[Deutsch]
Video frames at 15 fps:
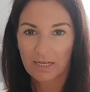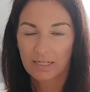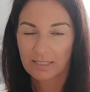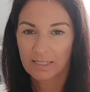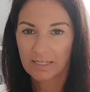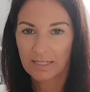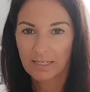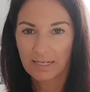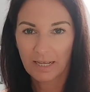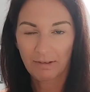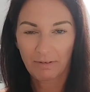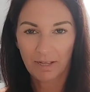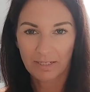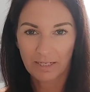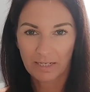sind die
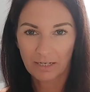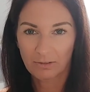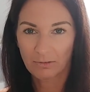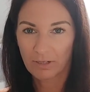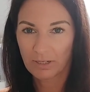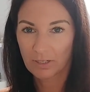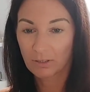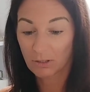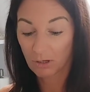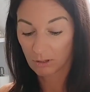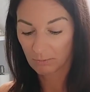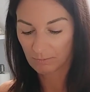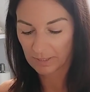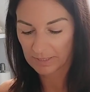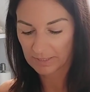Nährwerte natürlich
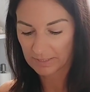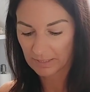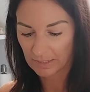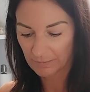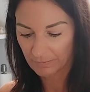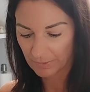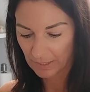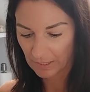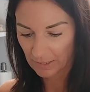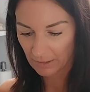noch besser.